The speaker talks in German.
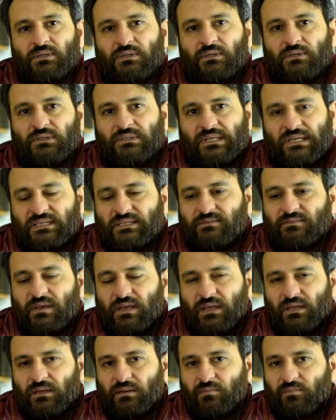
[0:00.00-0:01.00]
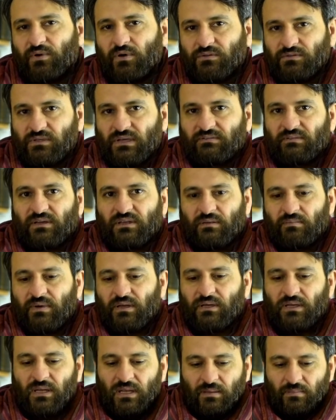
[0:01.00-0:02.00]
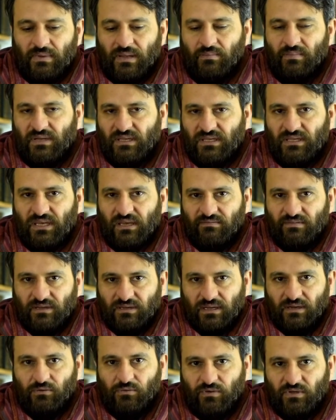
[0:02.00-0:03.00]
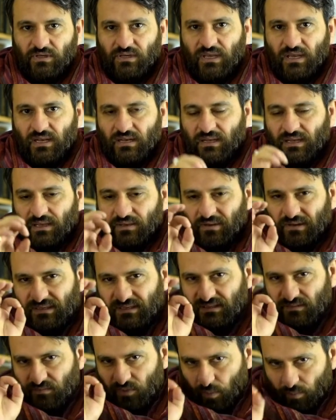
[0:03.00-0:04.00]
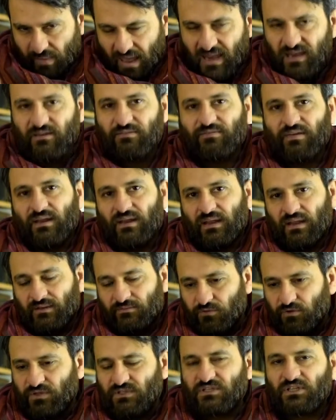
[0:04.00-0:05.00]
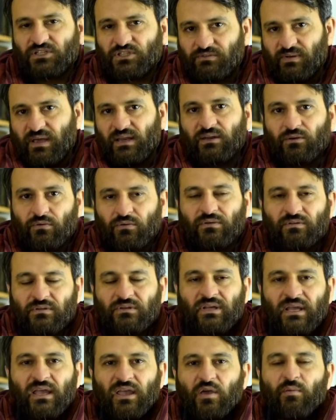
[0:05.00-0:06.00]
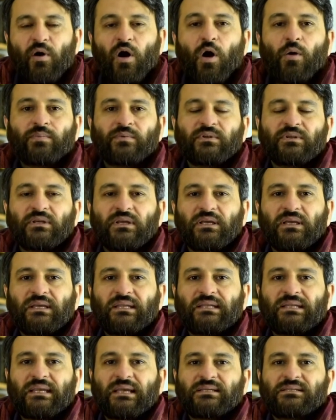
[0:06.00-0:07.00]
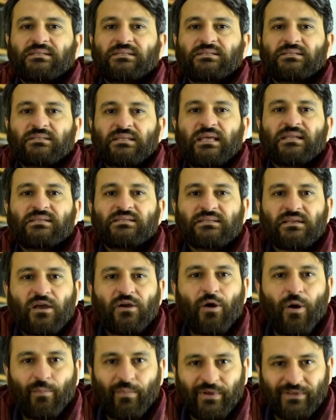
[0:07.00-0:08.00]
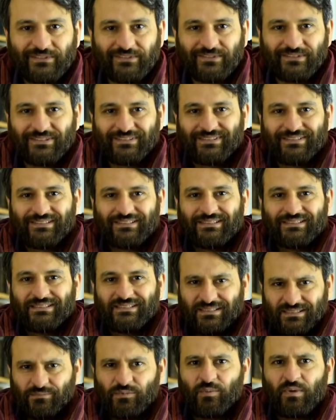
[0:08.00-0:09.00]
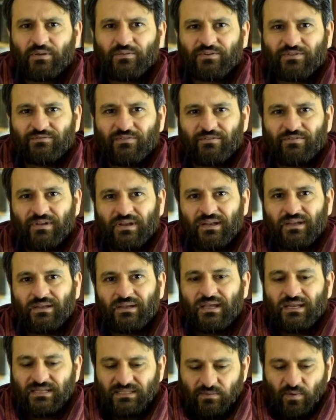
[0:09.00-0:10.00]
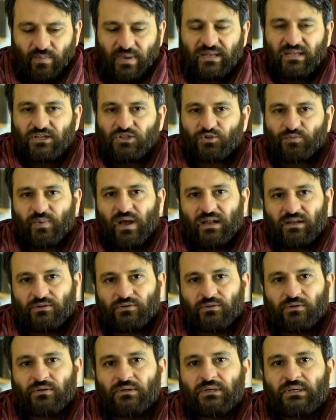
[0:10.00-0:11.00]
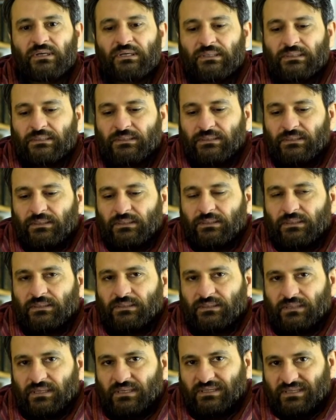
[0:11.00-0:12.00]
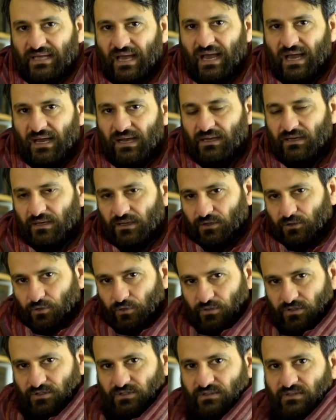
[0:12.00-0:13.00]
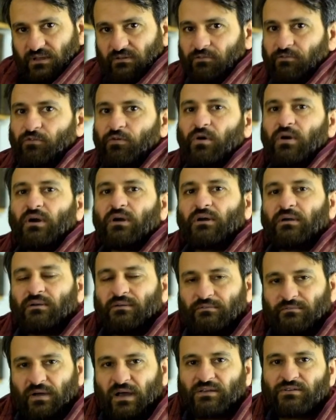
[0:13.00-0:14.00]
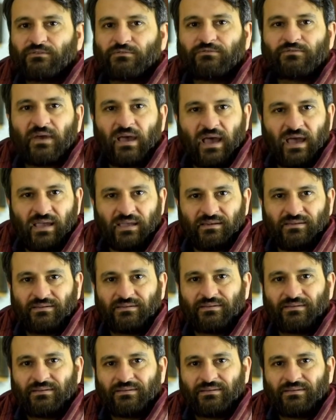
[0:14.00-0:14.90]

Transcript: Und deswegen brauchst du einfach jemanden, der mit dir einfach da durchgeht und diesen Moment findet, wo dieser Schweinehund überhaupt in die Existenz gekommen ist. Diesen Moment müssen wir finden. Dieser Moment der Spaltung. Denn da, kurz davor, warst du vereint.